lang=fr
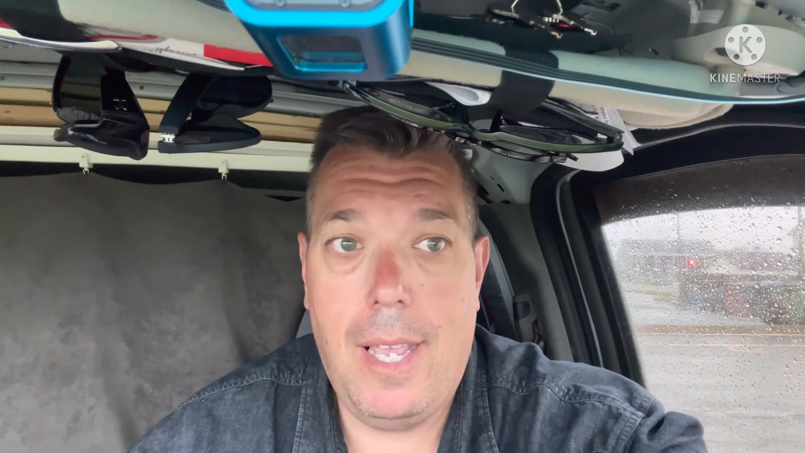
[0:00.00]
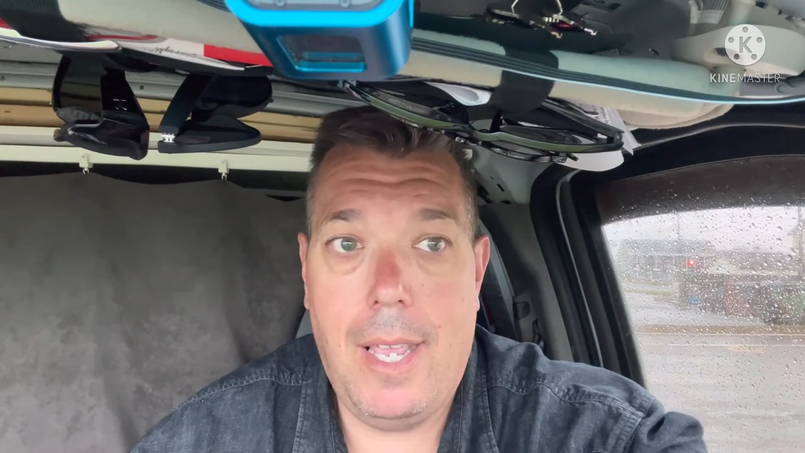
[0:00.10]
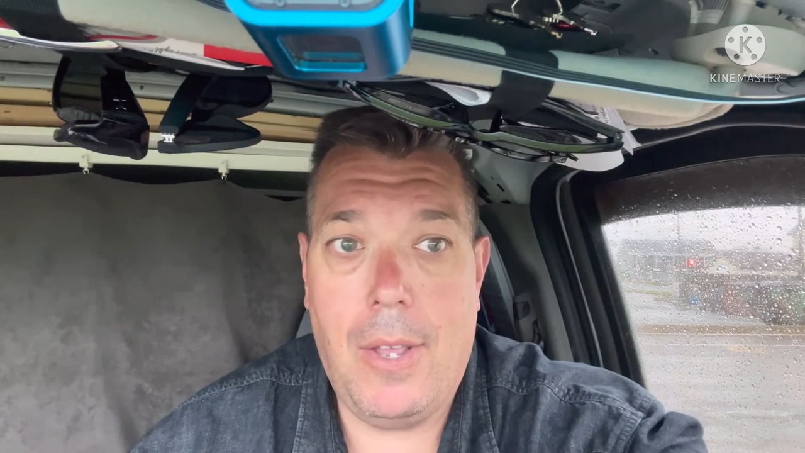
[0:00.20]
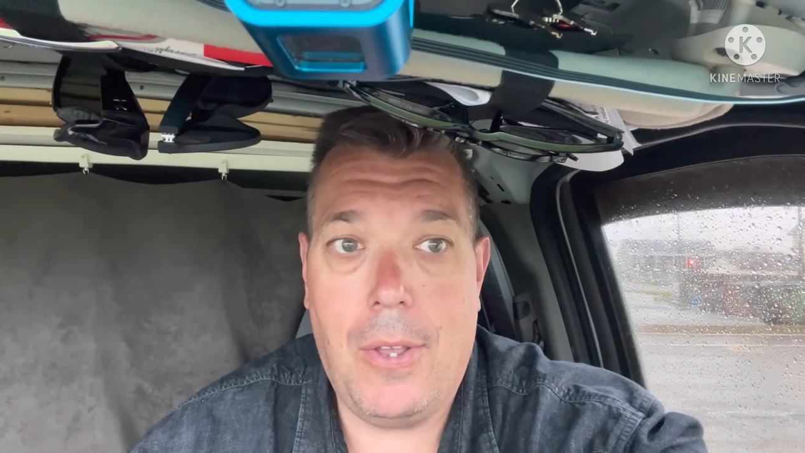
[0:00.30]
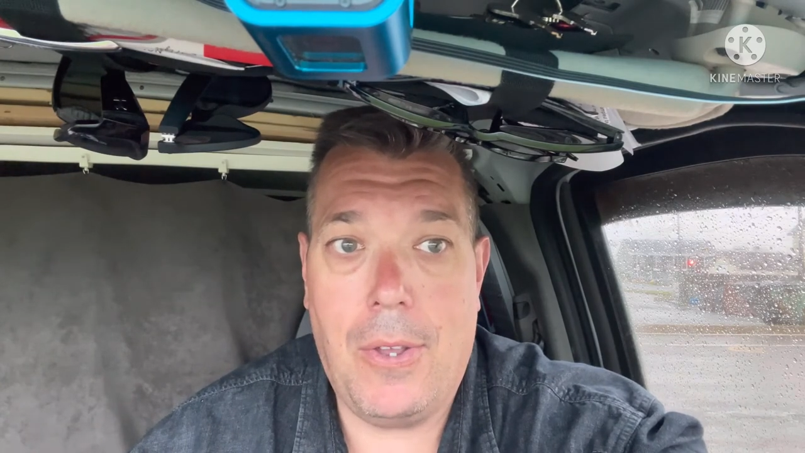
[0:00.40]

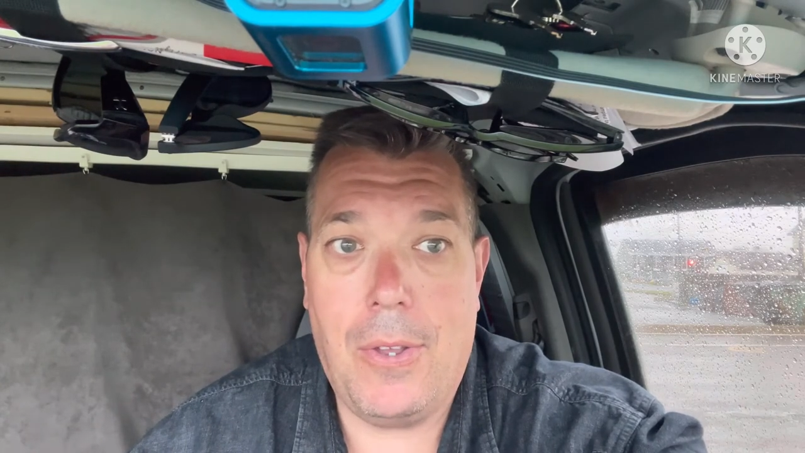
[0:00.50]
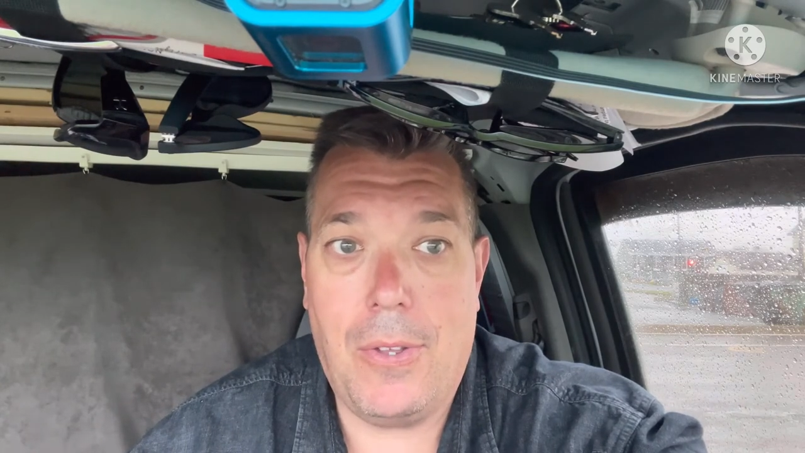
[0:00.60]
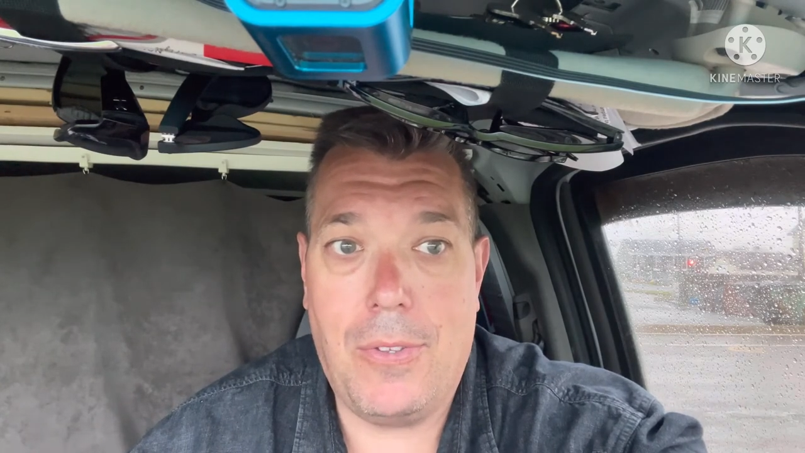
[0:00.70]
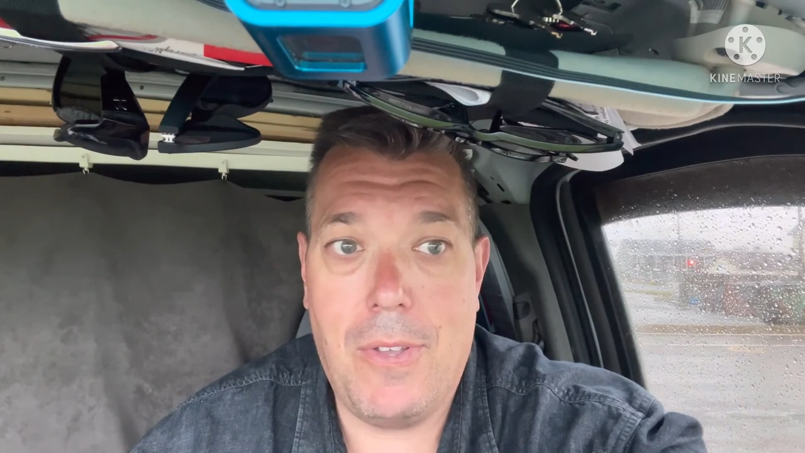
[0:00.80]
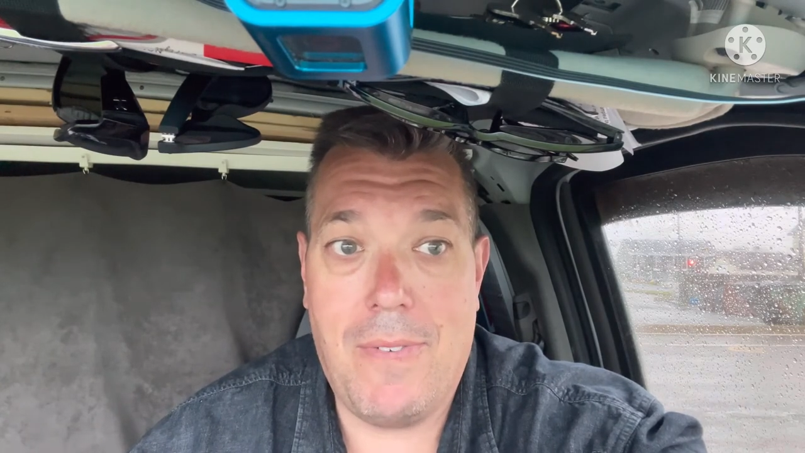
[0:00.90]

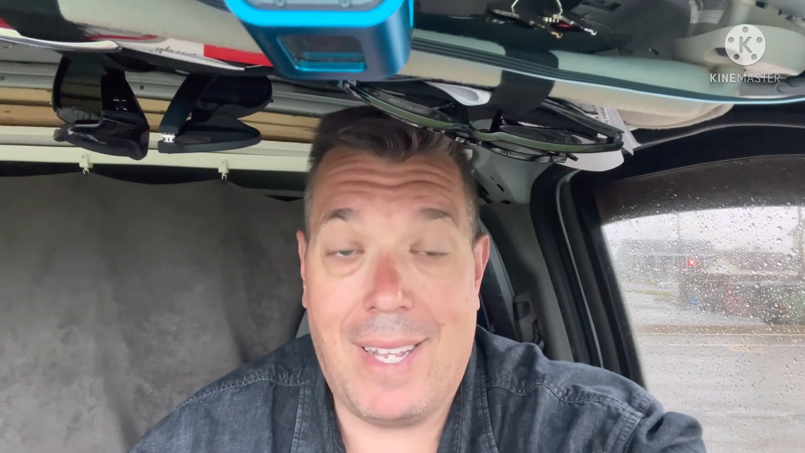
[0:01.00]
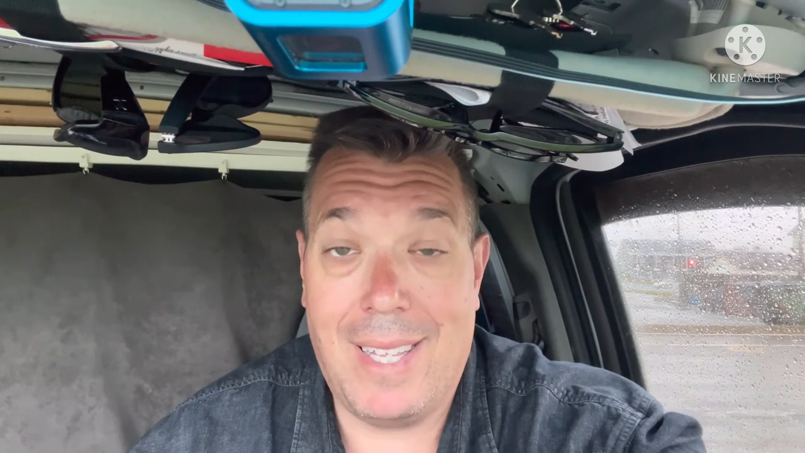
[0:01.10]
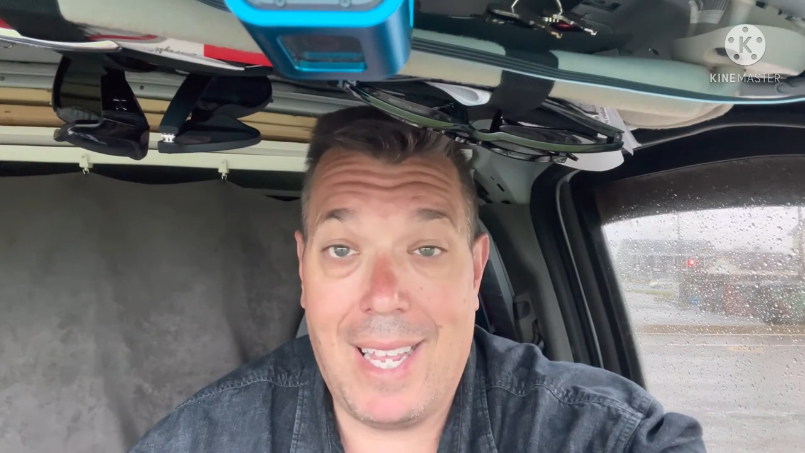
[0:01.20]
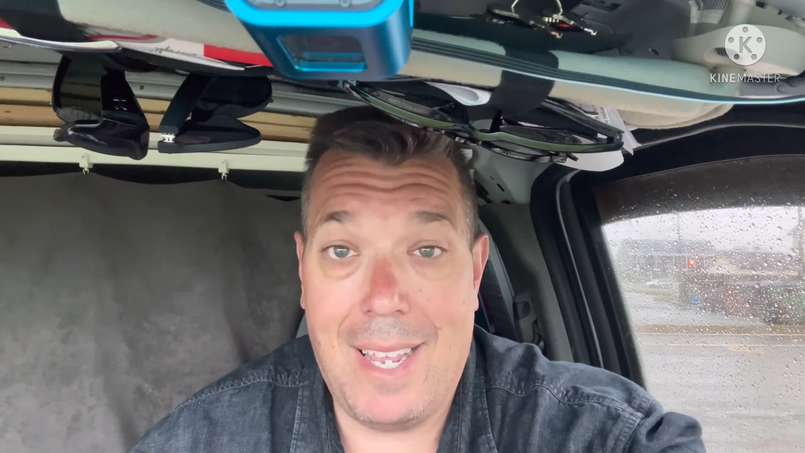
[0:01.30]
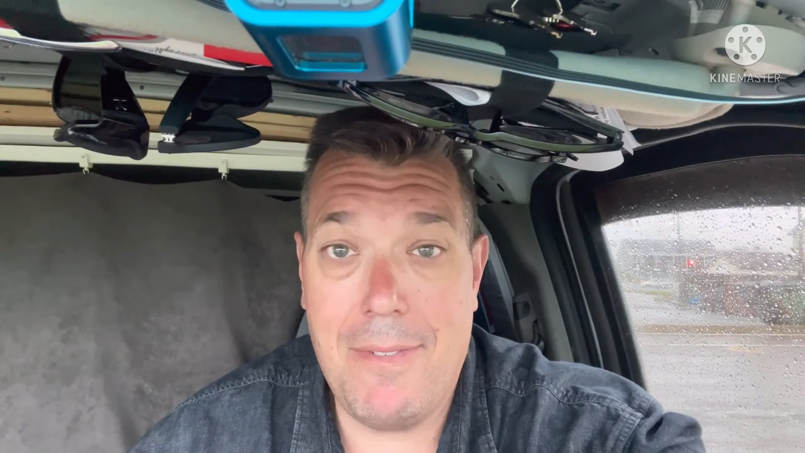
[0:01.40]
de Van
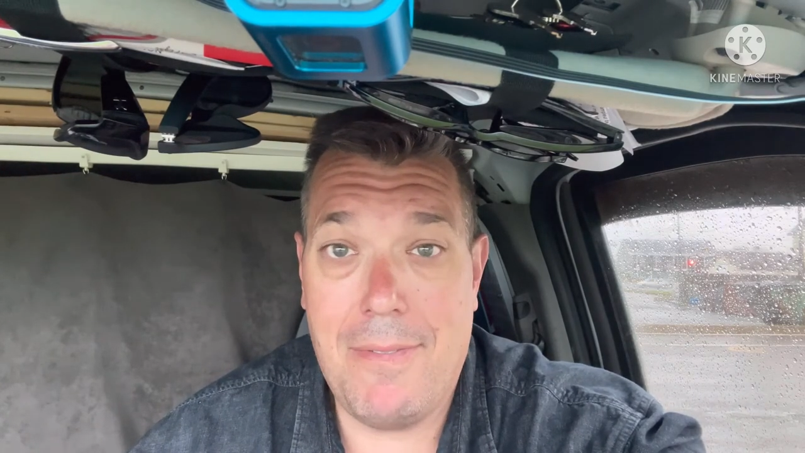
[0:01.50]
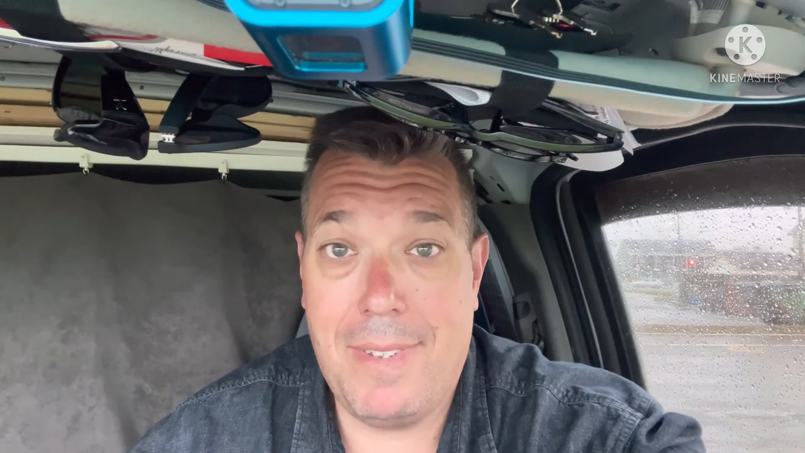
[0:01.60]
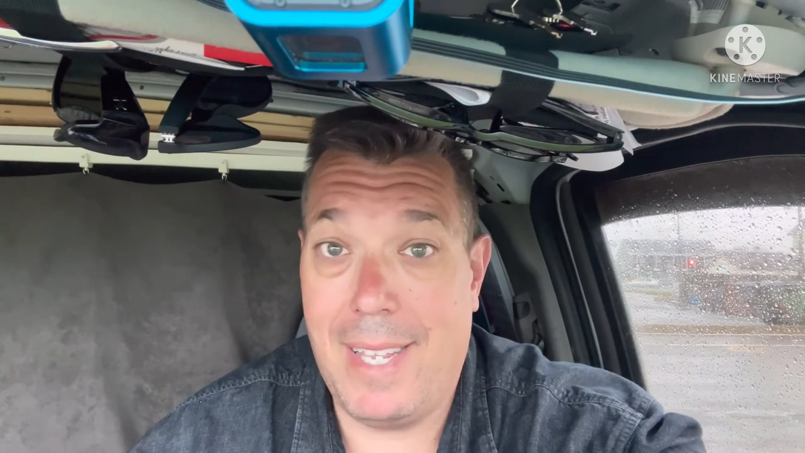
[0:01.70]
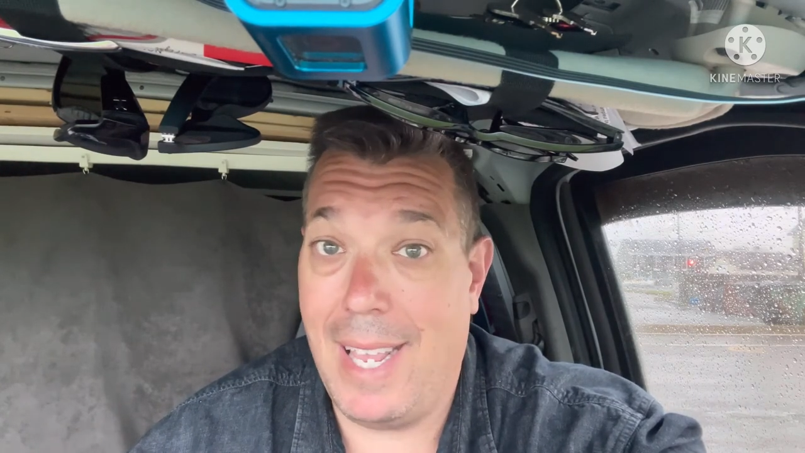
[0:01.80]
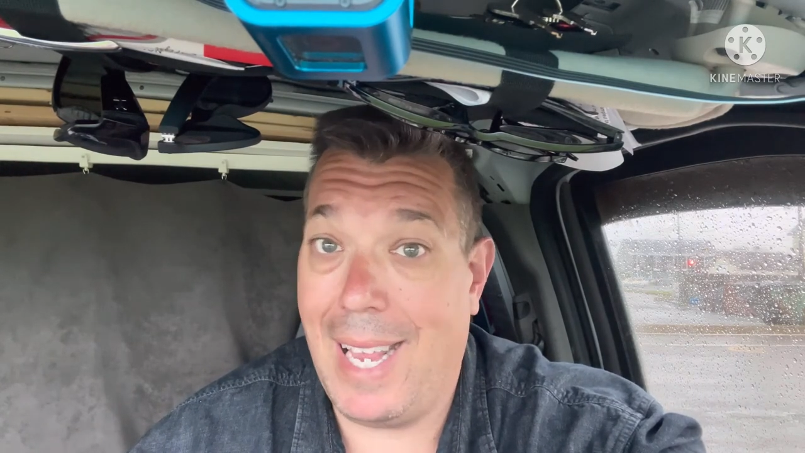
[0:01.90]
Life
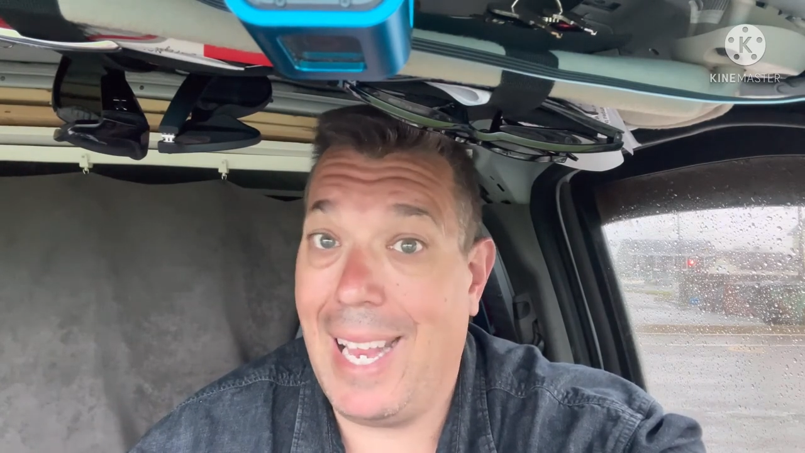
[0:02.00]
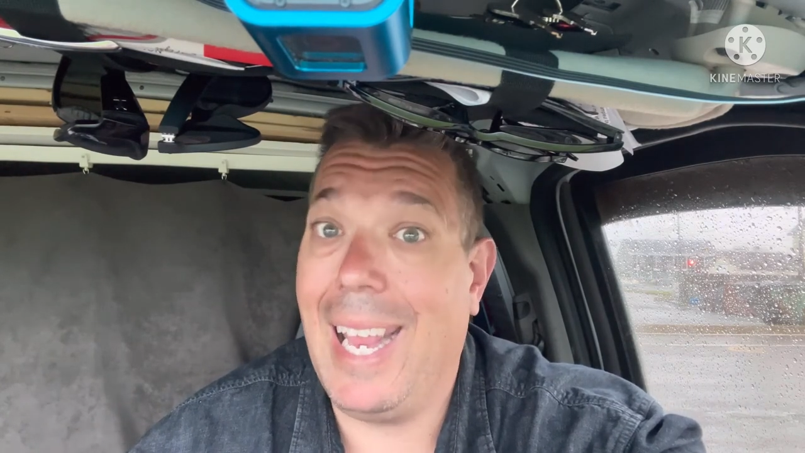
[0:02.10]
qui,